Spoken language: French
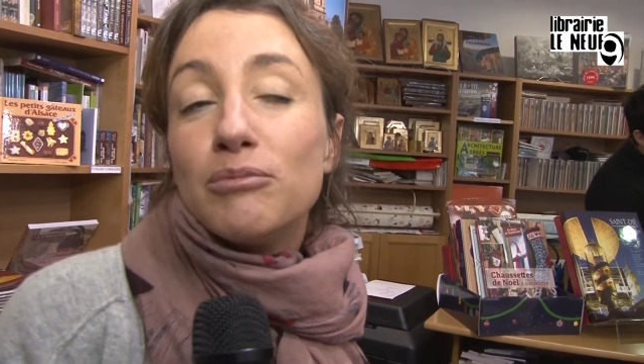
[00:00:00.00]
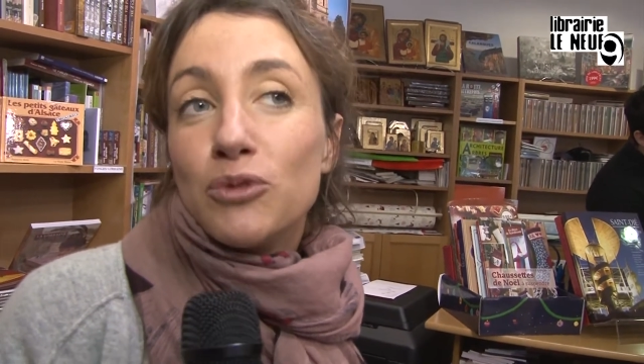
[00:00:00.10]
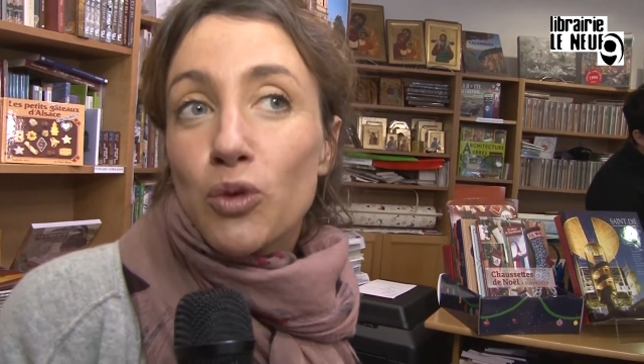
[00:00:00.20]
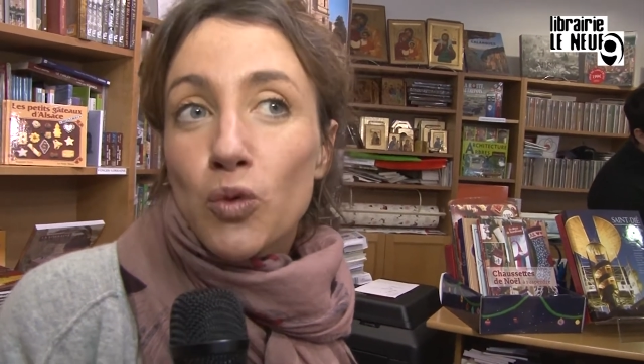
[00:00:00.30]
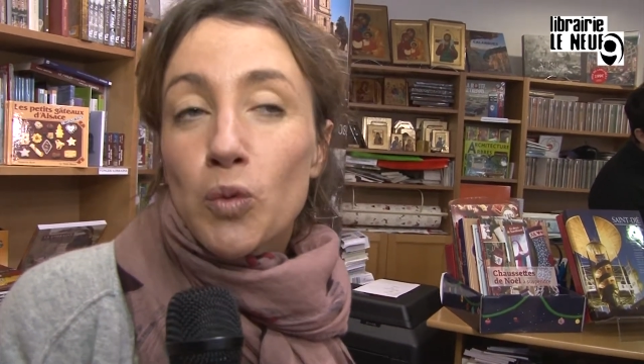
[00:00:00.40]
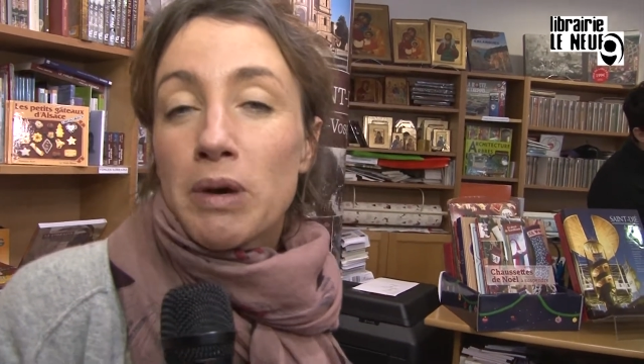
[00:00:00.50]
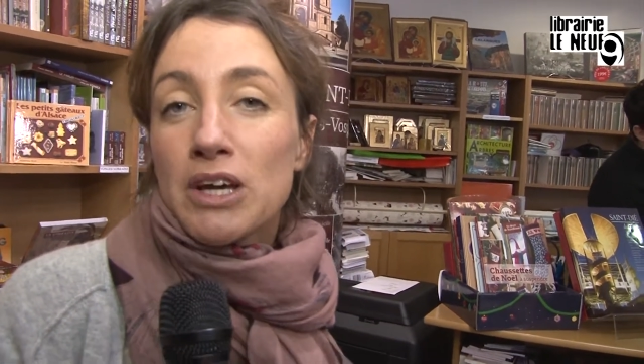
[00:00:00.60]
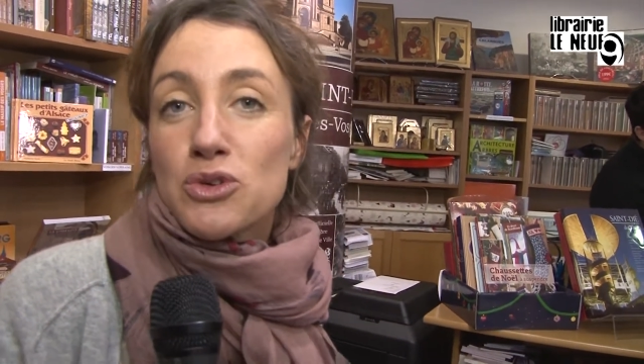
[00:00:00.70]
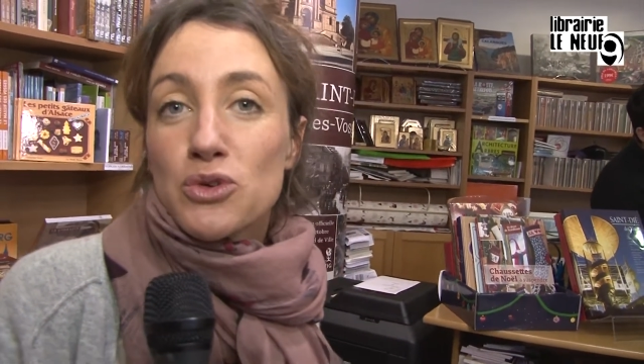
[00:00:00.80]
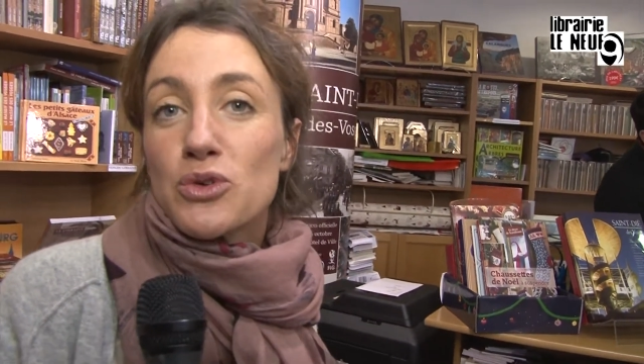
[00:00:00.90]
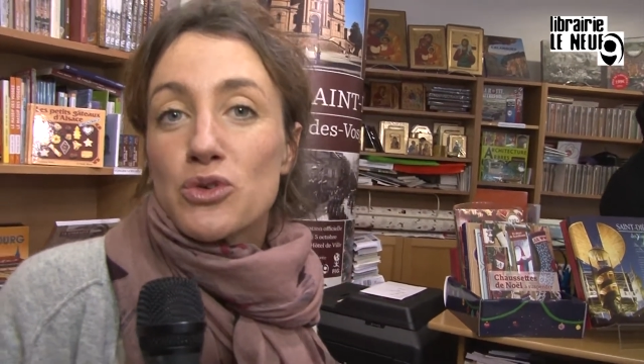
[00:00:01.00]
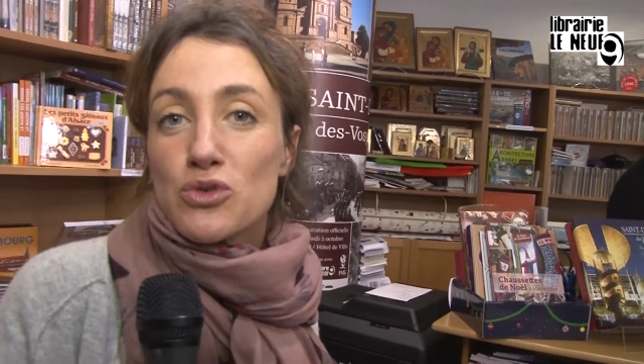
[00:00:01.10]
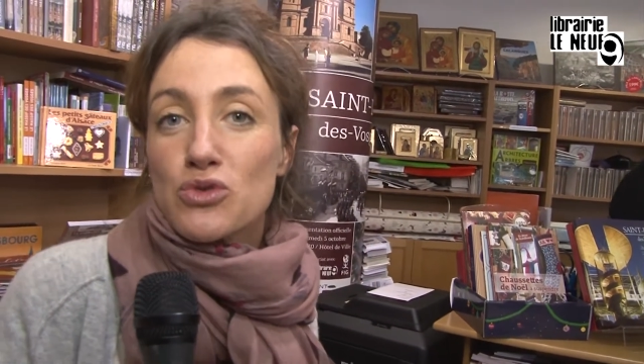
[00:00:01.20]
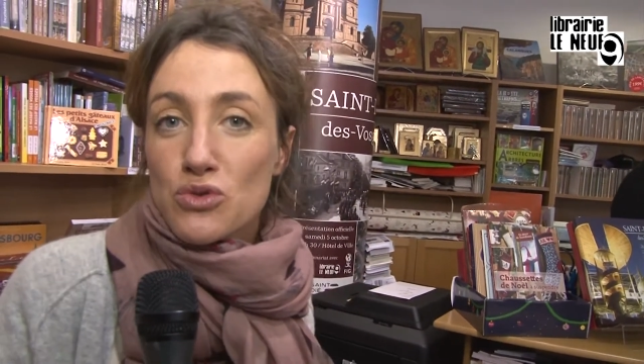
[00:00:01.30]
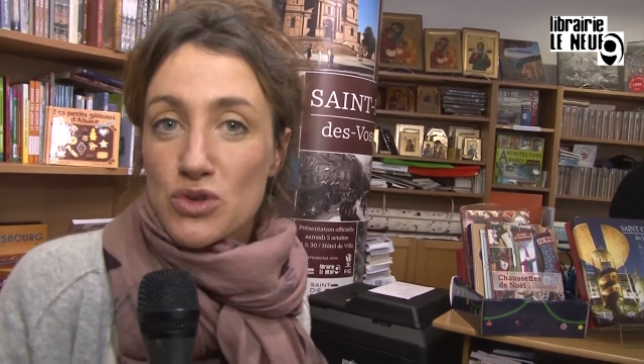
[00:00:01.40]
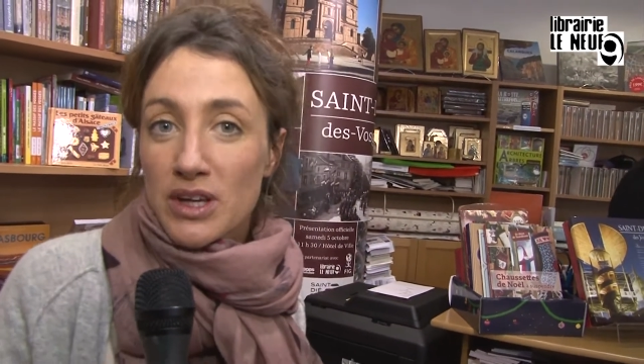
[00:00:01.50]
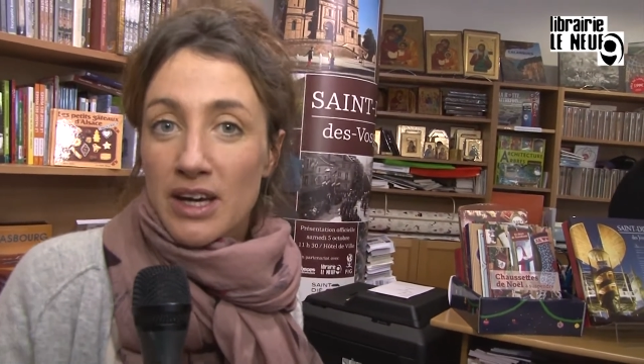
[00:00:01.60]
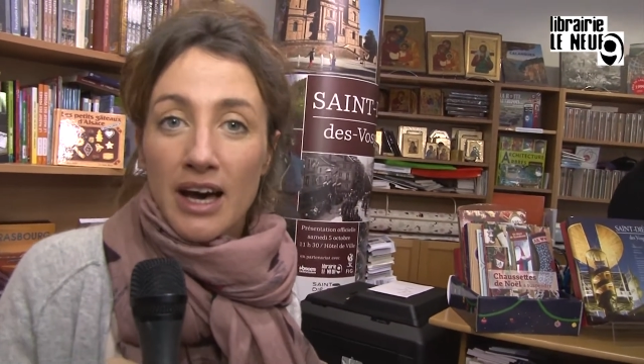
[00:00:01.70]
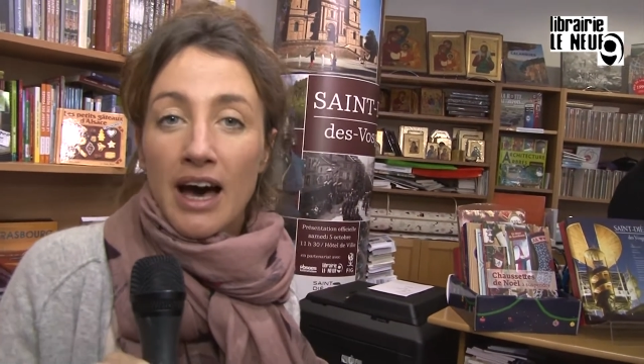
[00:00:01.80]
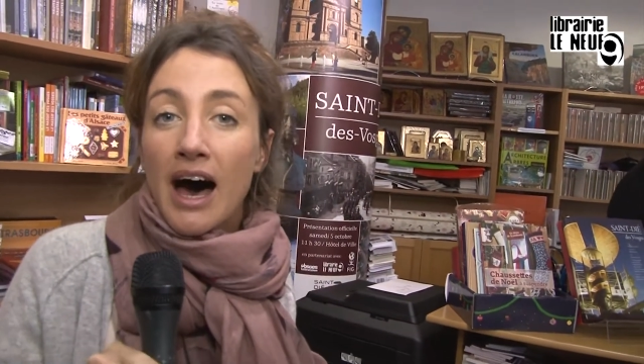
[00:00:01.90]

non, pas que je, songeais à,